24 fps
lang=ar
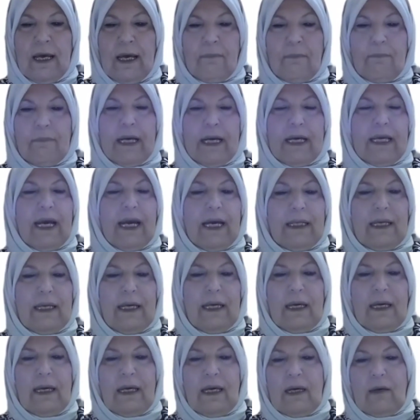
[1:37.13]
ما يعني
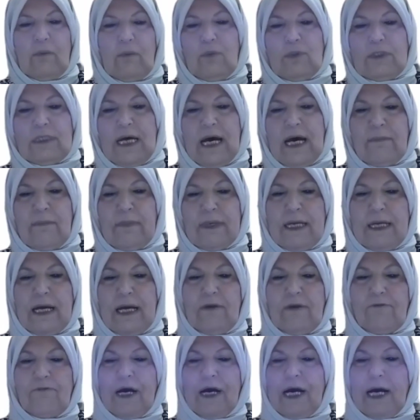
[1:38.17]
مساهمتها
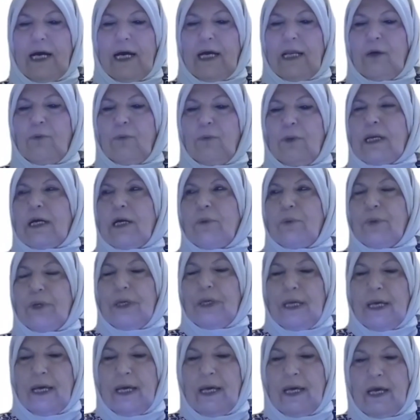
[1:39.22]
الفعالة
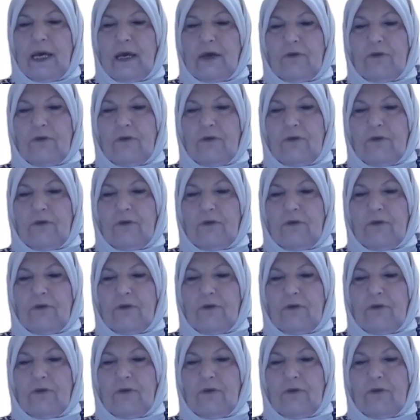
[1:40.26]
والقوية